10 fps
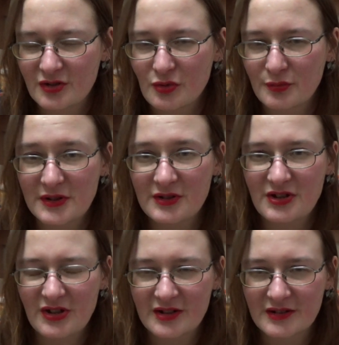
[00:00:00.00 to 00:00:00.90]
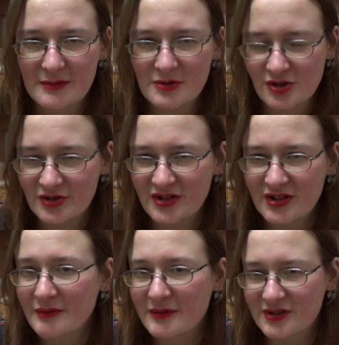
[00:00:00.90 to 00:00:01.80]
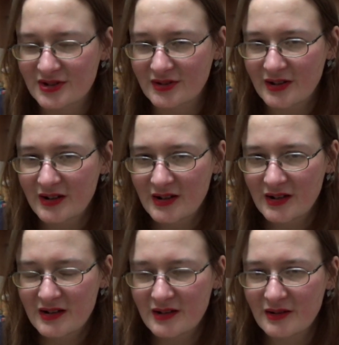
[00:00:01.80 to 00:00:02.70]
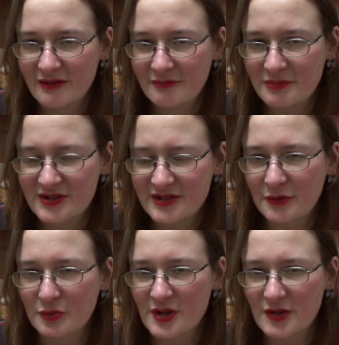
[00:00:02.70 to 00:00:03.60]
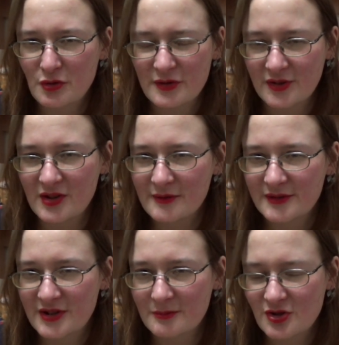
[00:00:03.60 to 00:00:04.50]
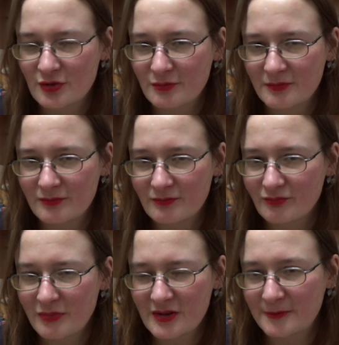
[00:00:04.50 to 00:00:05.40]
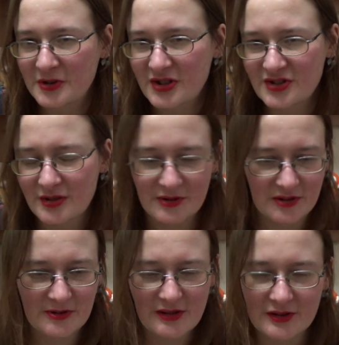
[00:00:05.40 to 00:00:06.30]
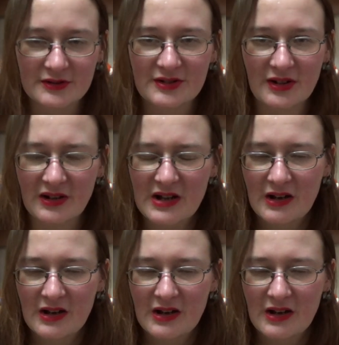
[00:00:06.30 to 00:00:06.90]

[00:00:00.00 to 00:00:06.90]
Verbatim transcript: но в те дни, когда обычно закидывается, э, без статуса озон закидывались обычно баллов 300, 250, как-то так.